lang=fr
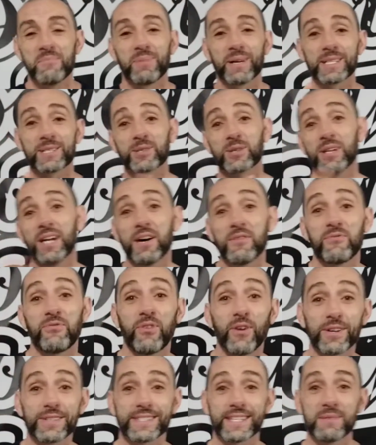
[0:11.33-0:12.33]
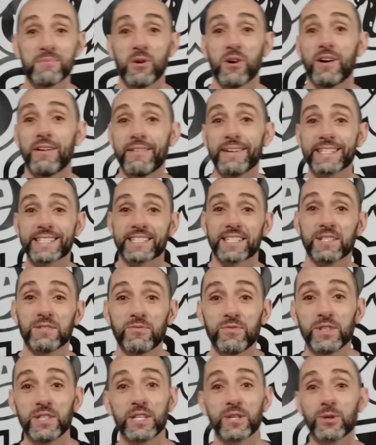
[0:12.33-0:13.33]
Parce que là, forcément, avec cette
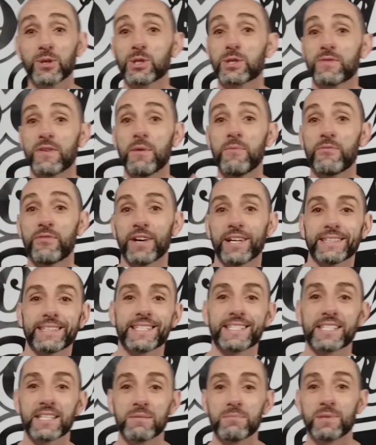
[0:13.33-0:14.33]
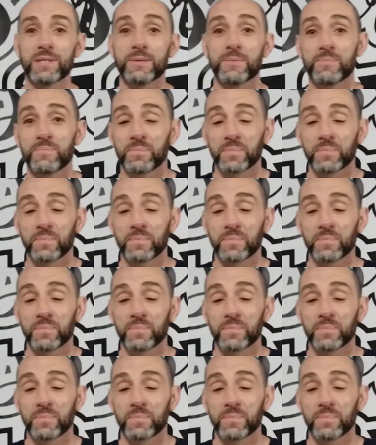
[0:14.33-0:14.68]
vidéo, je vais me faire des ennemis.